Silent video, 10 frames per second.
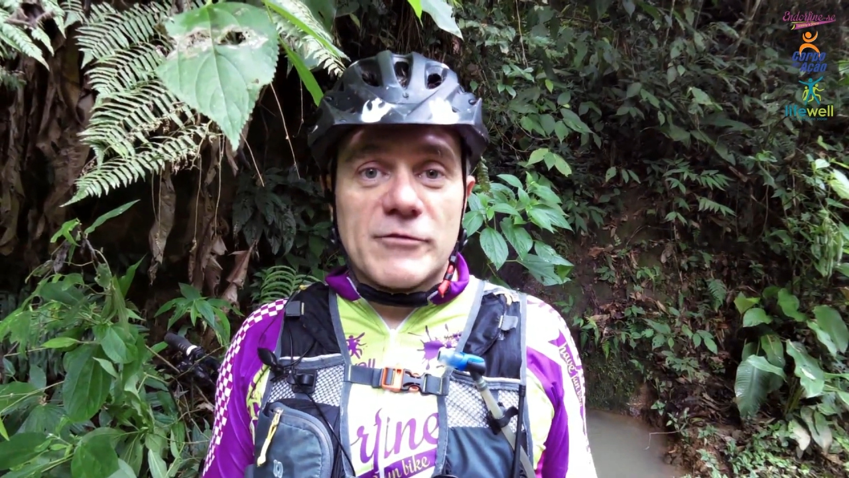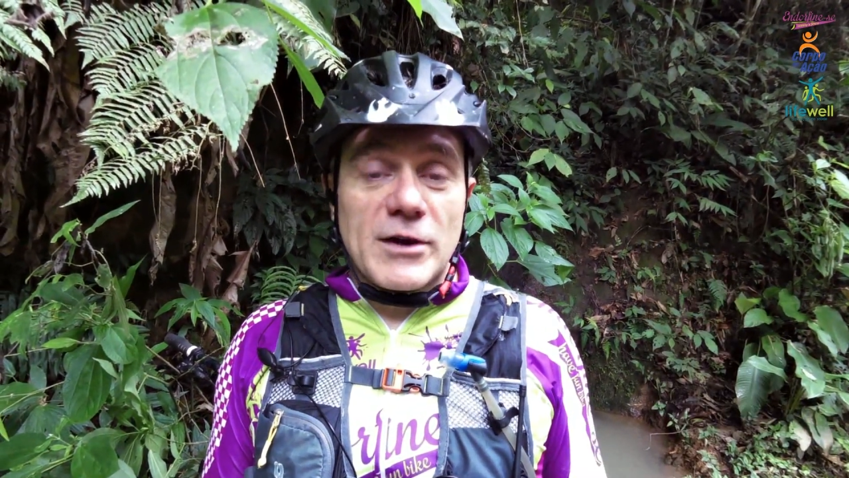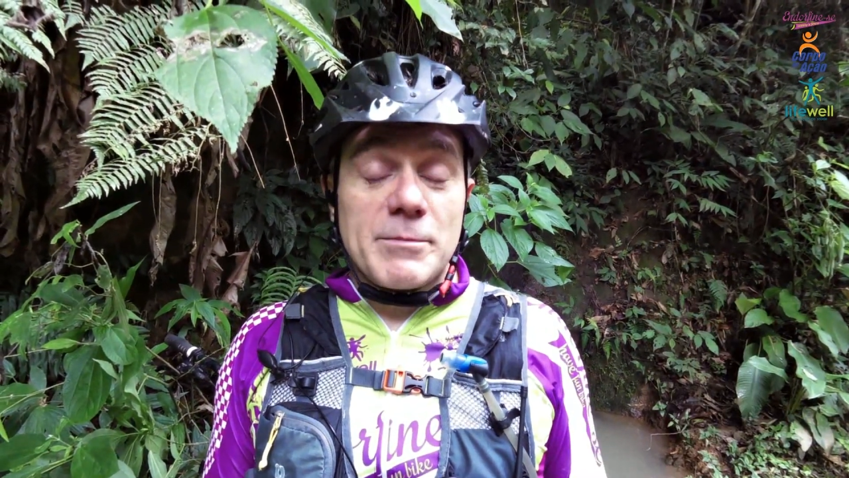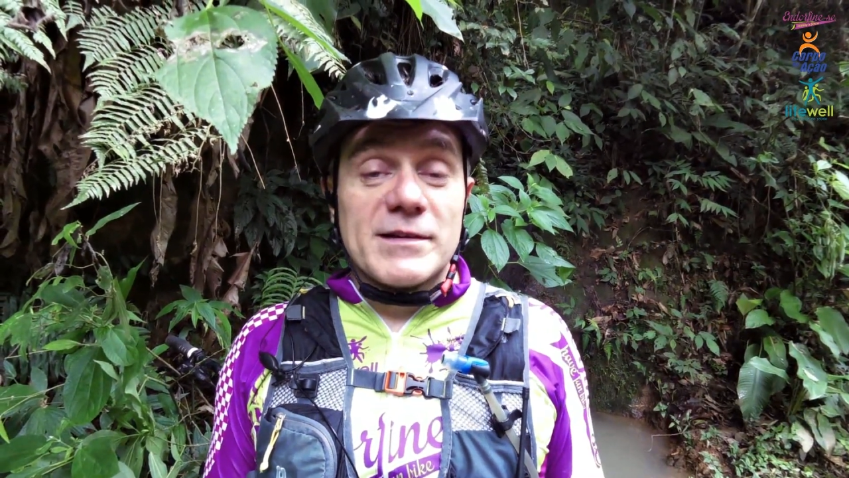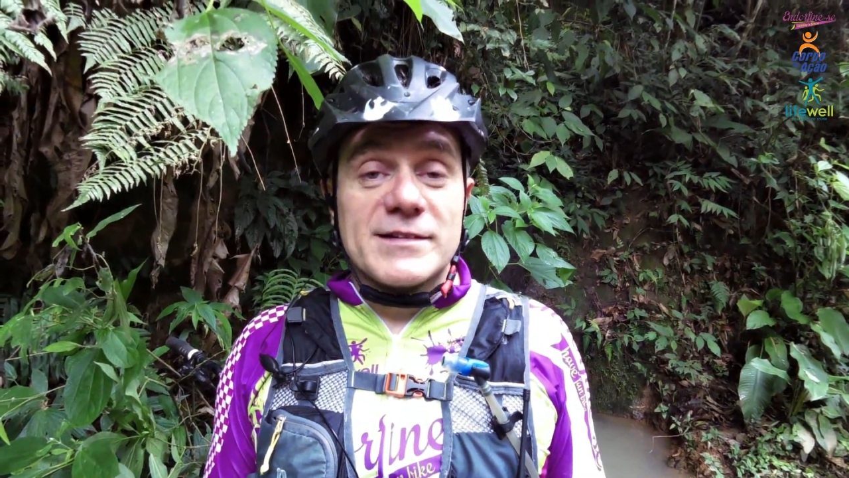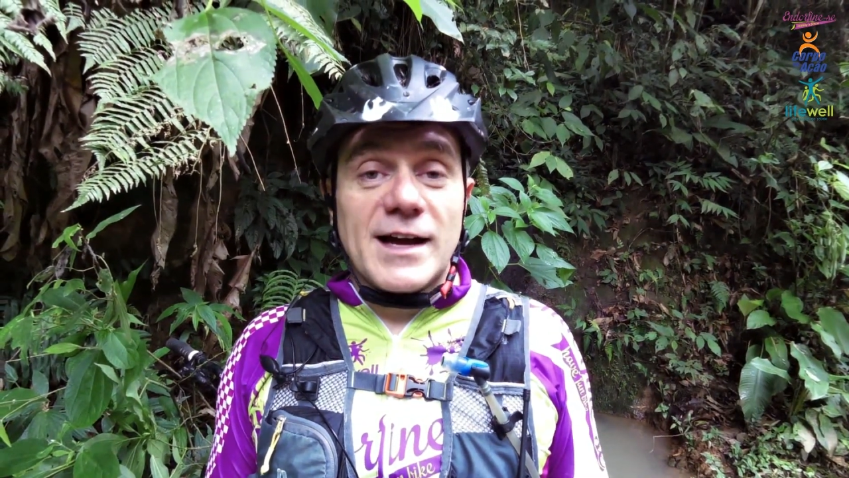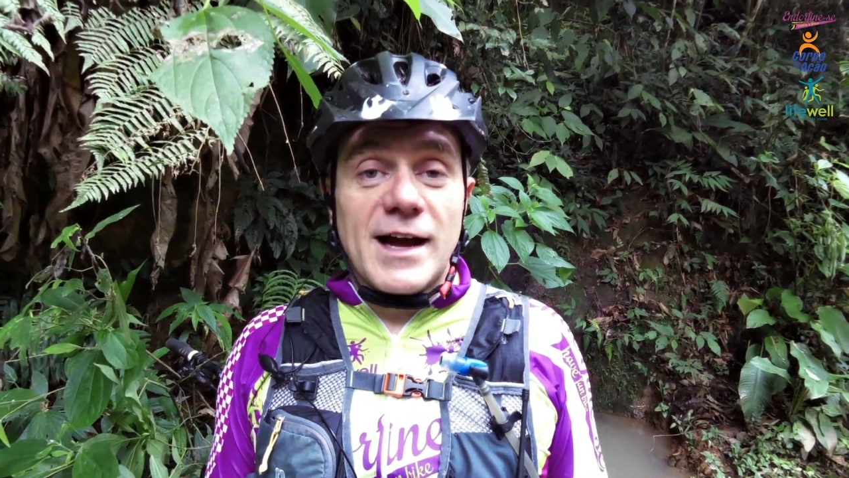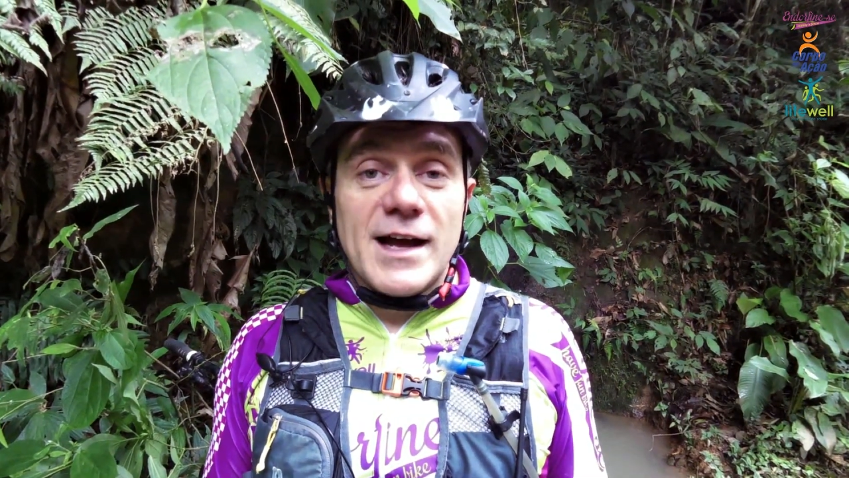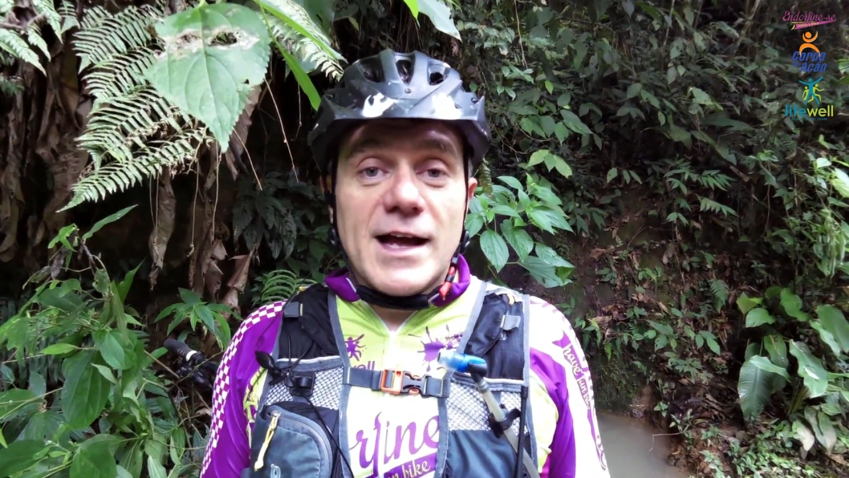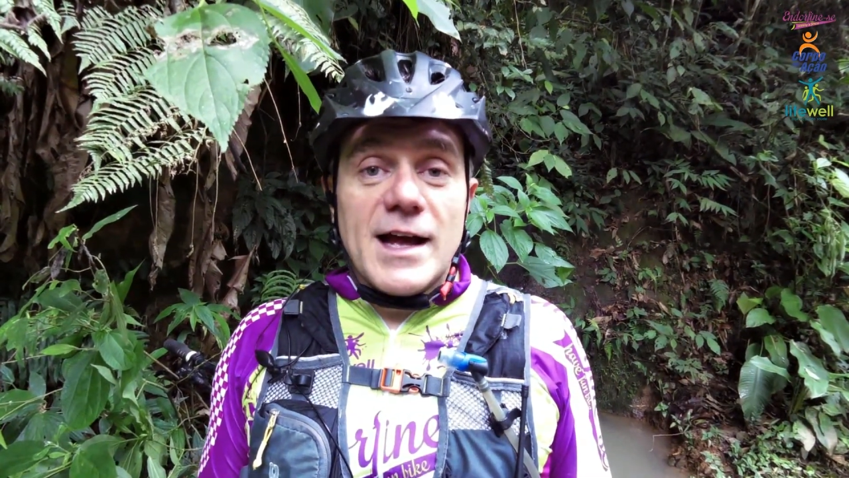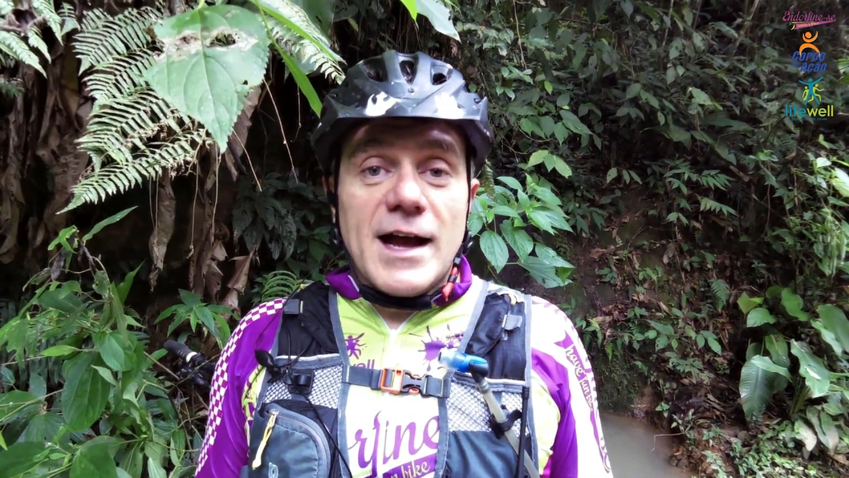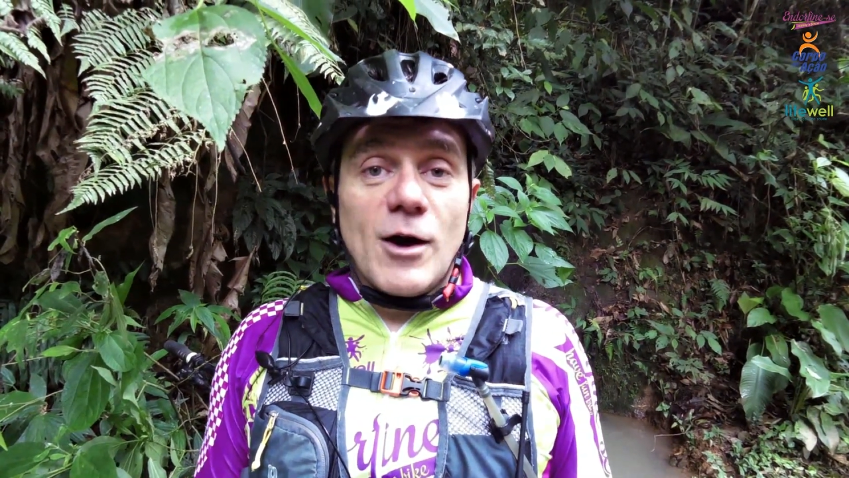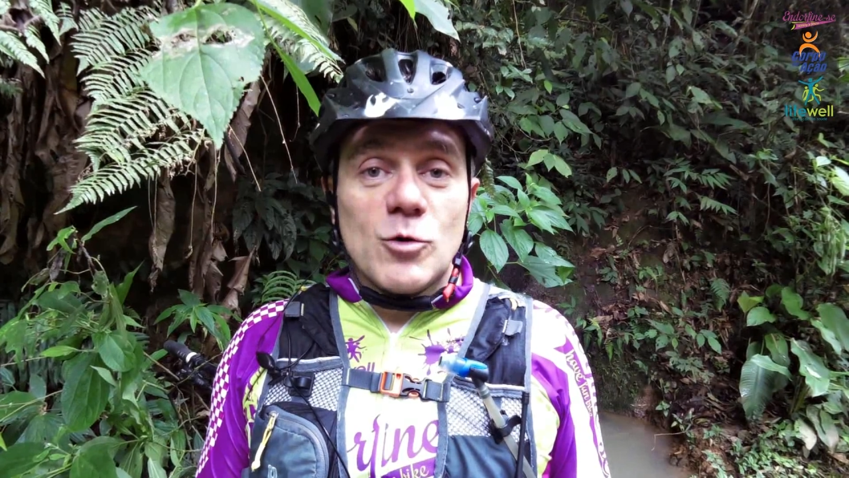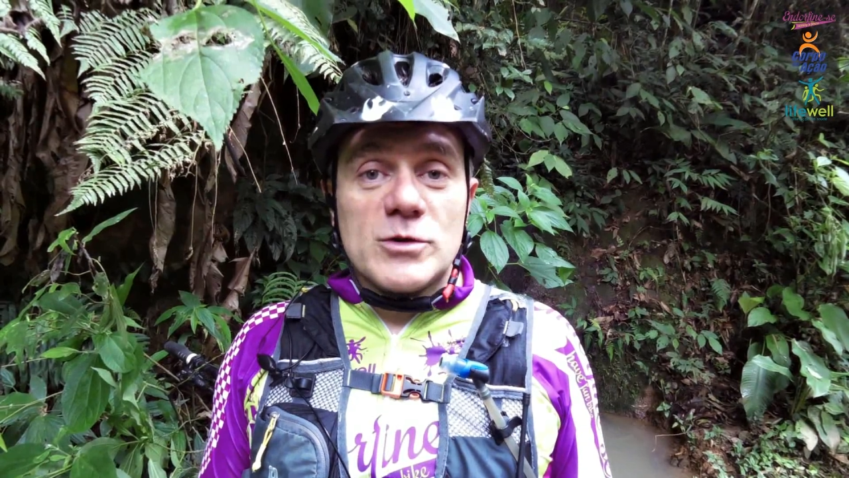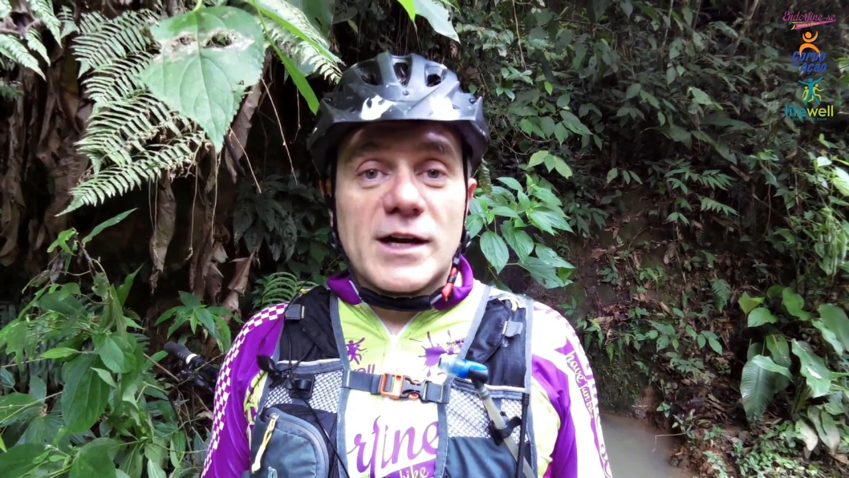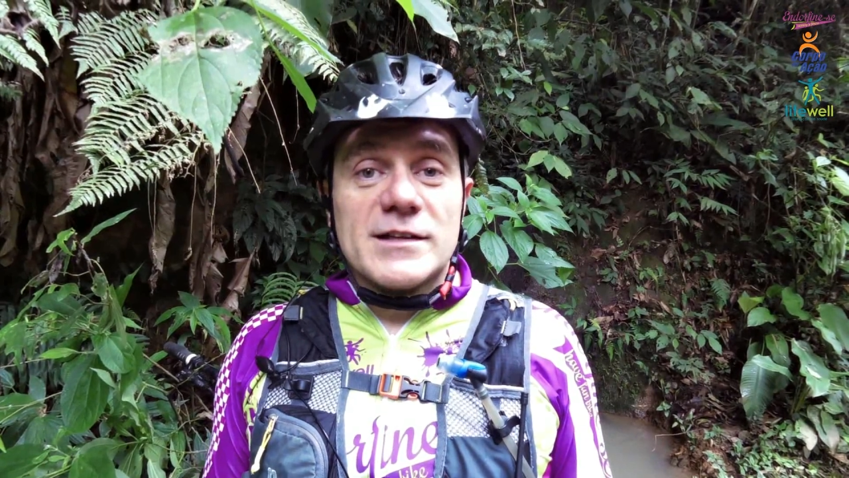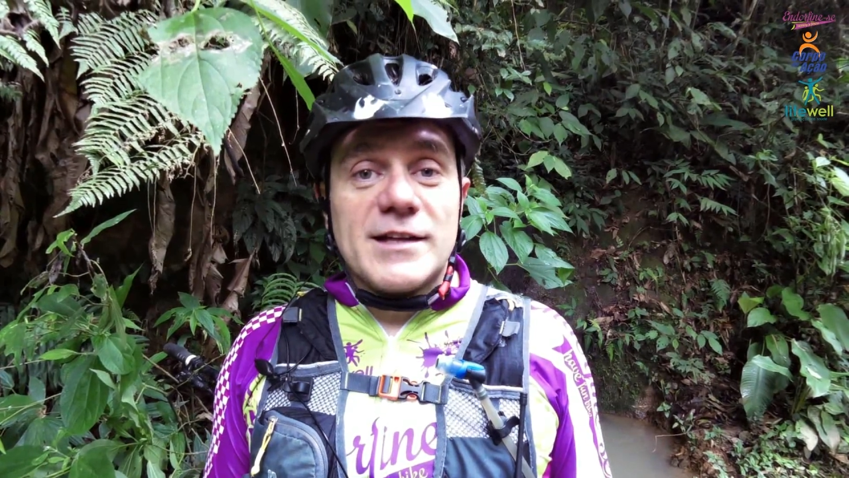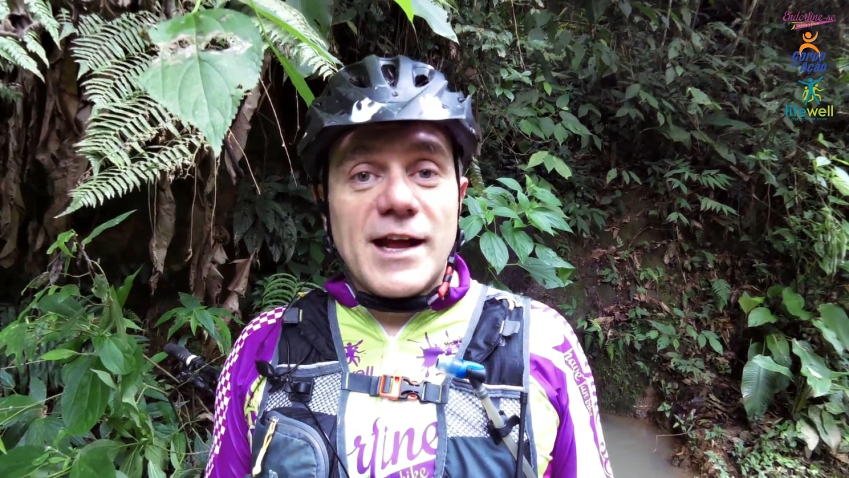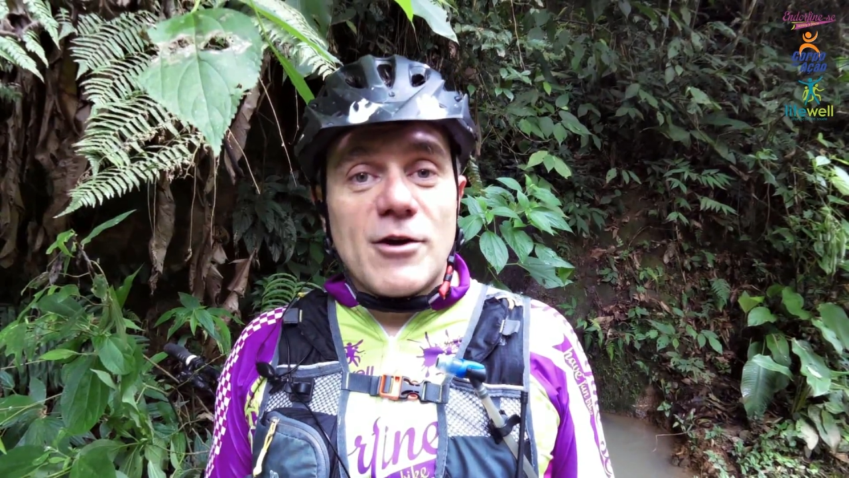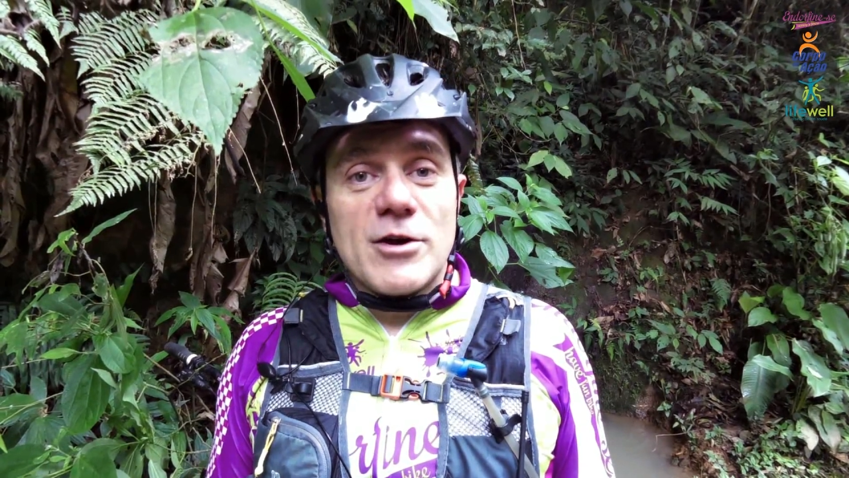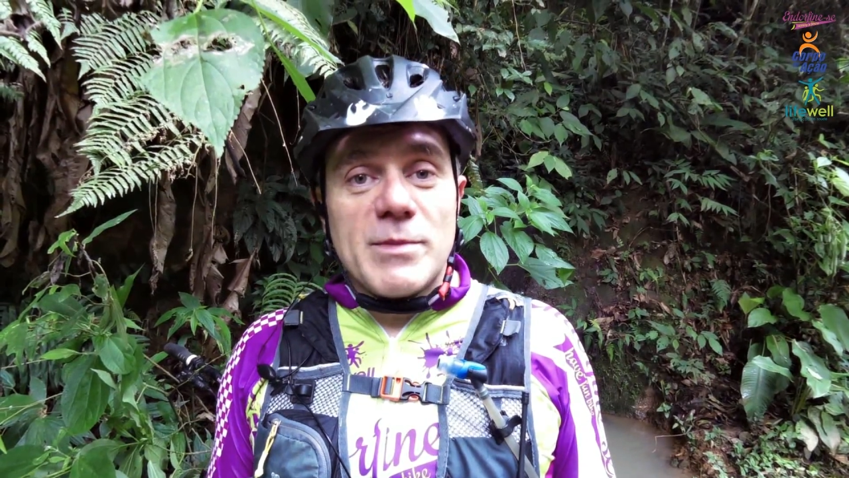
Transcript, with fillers: vai passar a Ultra Trail